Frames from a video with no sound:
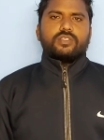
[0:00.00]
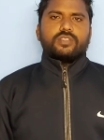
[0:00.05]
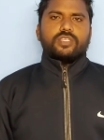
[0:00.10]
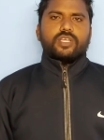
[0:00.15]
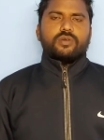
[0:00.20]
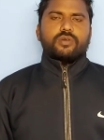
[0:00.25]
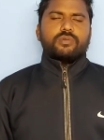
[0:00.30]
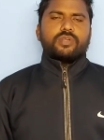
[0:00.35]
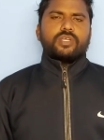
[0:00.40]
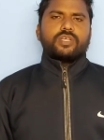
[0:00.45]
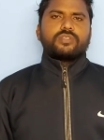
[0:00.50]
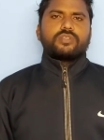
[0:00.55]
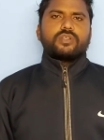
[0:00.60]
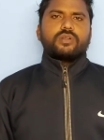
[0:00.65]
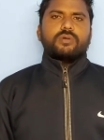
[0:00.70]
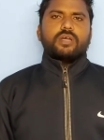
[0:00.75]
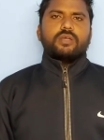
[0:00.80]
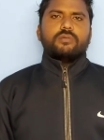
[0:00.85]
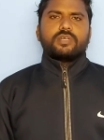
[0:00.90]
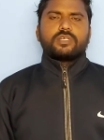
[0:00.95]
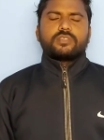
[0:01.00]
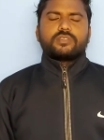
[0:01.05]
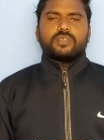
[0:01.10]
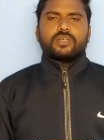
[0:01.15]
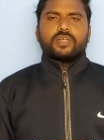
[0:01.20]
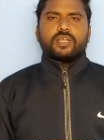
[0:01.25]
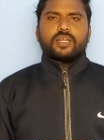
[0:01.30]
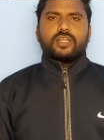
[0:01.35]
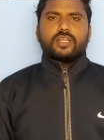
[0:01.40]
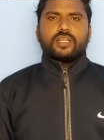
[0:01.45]
దేవుని అందులో
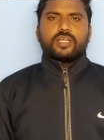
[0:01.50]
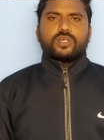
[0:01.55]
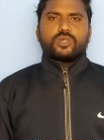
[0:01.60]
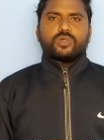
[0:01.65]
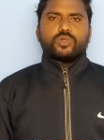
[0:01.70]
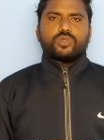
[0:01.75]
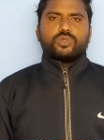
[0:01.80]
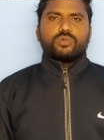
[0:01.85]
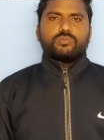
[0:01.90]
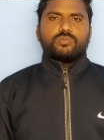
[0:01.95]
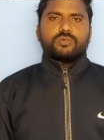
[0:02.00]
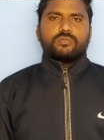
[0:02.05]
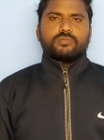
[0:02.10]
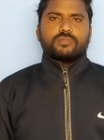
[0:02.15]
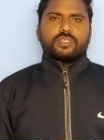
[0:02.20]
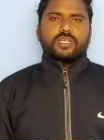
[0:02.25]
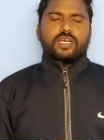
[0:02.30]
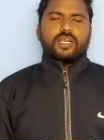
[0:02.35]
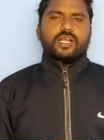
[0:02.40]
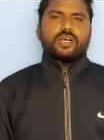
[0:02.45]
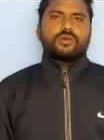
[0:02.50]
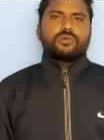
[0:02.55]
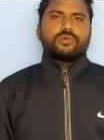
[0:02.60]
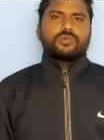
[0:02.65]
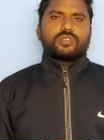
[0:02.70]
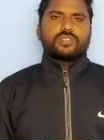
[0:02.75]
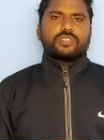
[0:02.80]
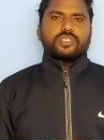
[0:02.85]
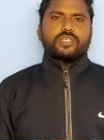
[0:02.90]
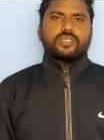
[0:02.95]
భయభక్తులు కలిగిన కుటుంబం
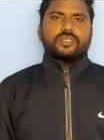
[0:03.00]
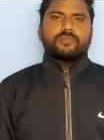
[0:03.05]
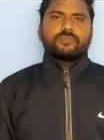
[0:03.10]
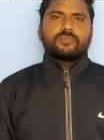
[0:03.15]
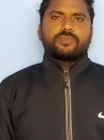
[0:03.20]
ఎలాగుంటుంది